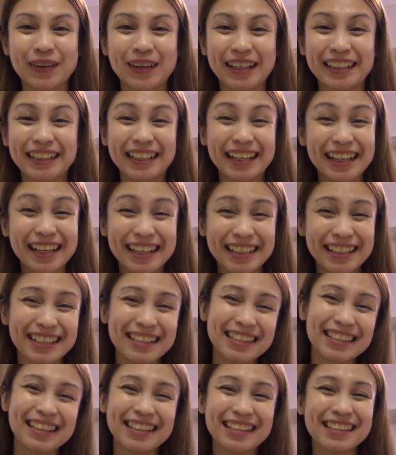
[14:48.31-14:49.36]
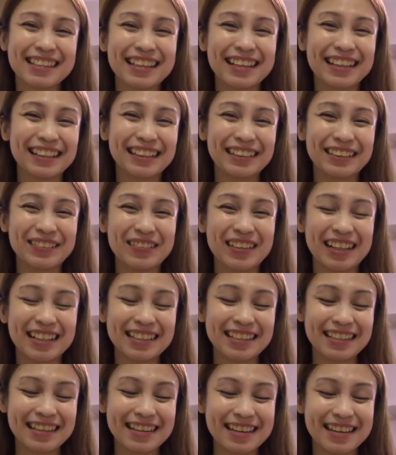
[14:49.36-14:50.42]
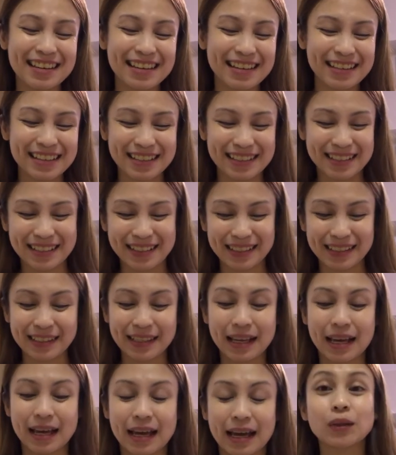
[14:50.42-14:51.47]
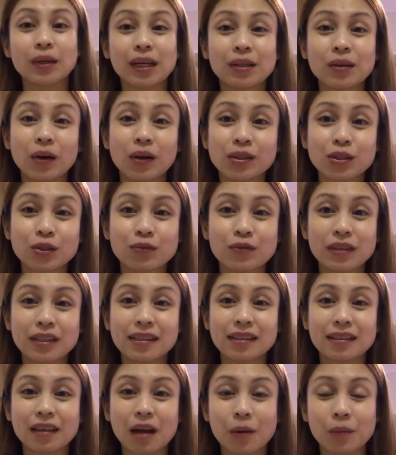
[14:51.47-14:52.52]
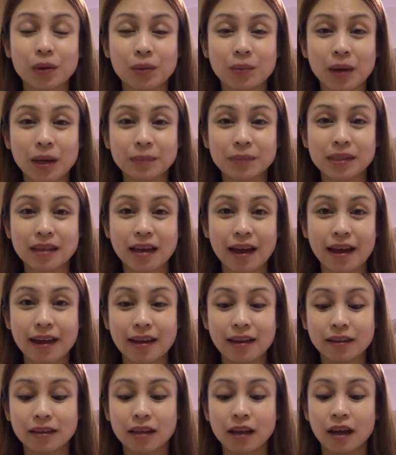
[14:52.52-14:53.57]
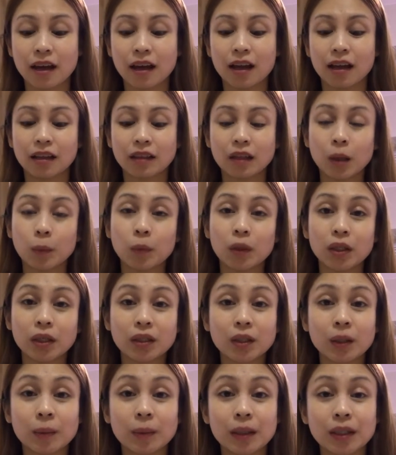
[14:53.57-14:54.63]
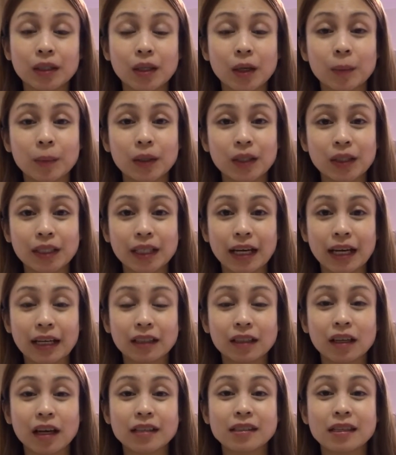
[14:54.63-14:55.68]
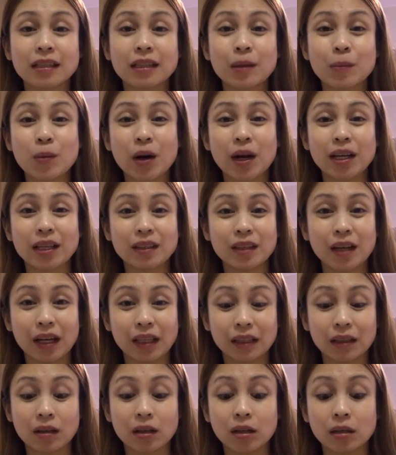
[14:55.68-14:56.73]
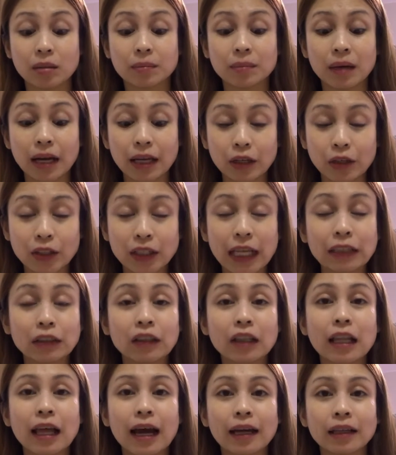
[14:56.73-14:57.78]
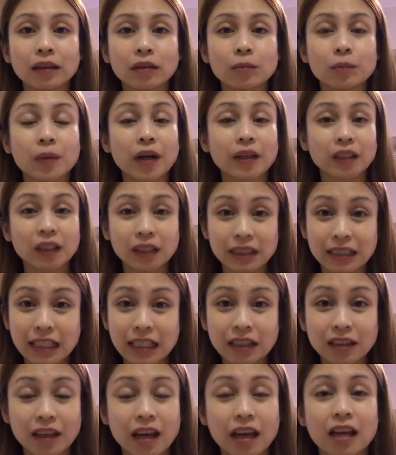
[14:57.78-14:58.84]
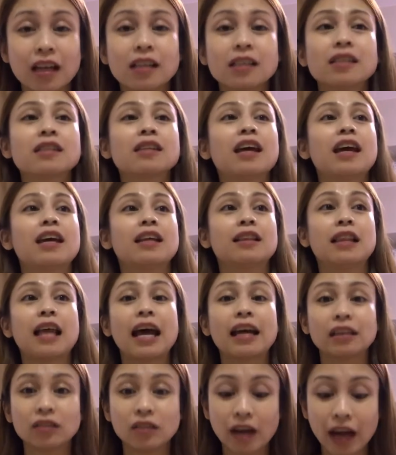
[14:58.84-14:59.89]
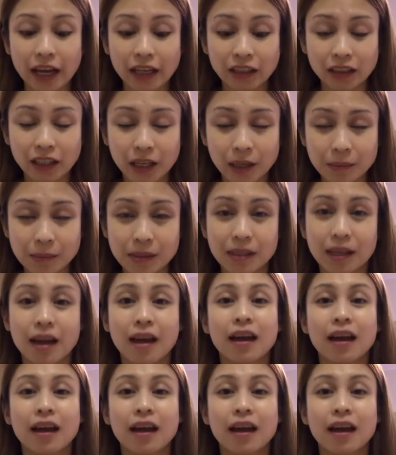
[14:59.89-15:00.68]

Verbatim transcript: Ayan. Saya-saya din mga sis. You can also visit our website www.casademori.com. Ayun, nandun lahat ng product details and lahat ng items.